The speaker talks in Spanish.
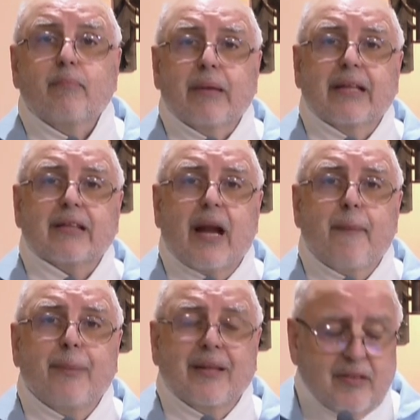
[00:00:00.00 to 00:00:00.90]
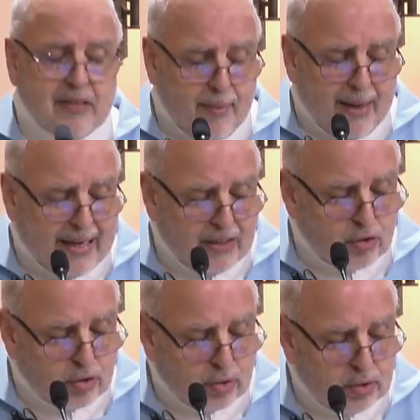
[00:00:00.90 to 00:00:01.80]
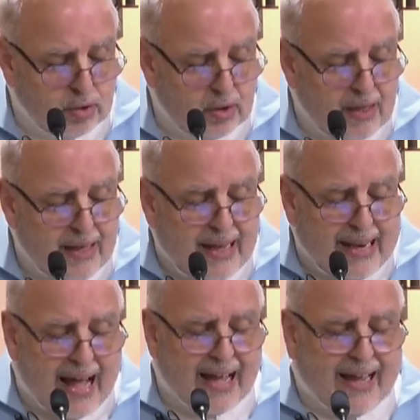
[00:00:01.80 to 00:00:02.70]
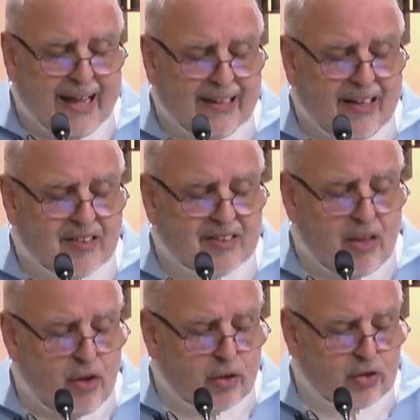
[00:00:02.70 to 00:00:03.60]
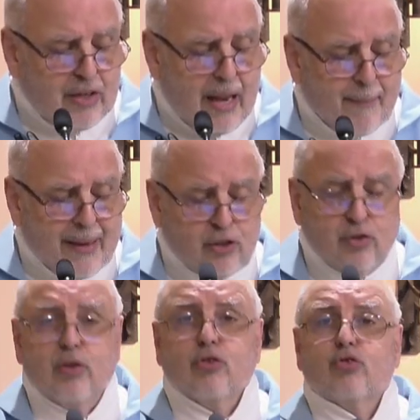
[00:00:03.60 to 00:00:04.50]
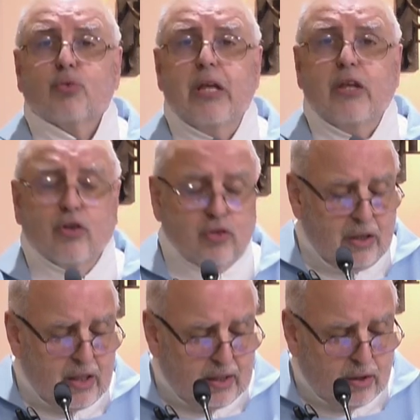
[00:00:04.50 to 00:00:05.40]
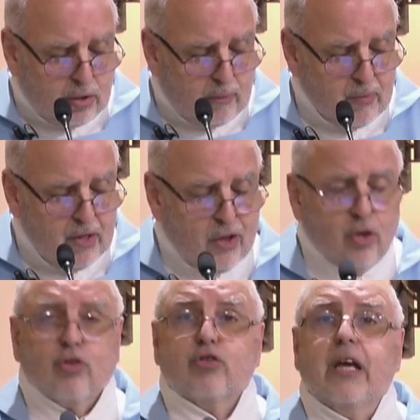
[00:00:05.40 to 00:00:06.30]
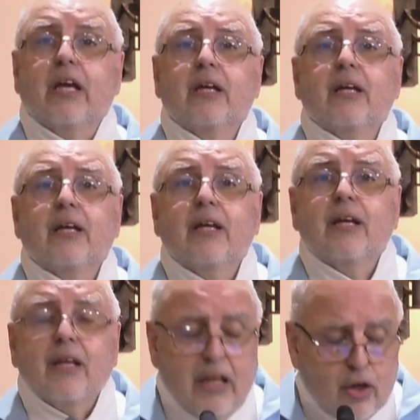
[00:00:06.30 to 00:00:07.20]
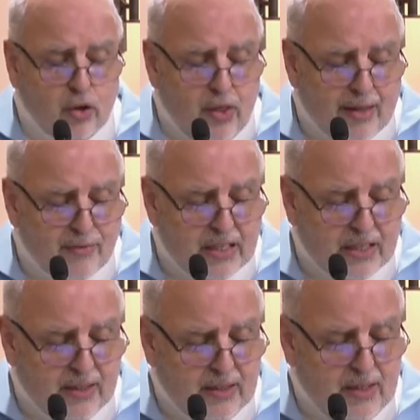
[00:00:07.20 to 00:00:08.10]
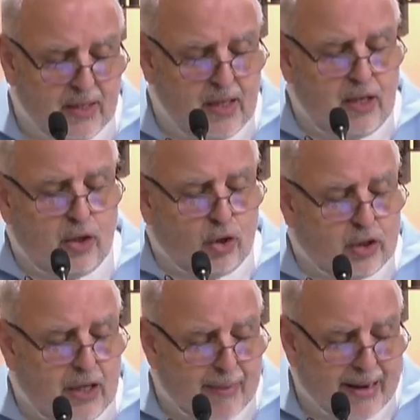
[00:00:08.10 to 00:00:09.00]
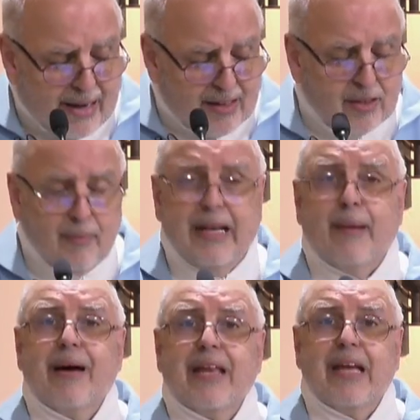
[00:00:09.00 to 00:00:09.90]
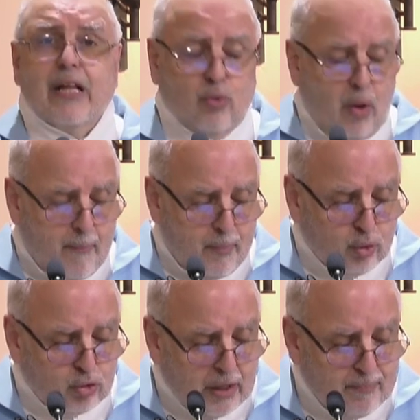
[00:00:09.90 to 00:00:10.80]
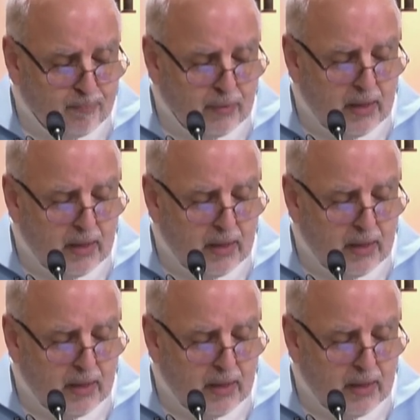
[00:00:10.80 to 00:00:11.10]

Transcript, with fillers: Mientras pensaba en esto, el ángel del Señor se le apareció en sueños y le dijo, José, hijo de David, no temas recibir a María, tu esposa,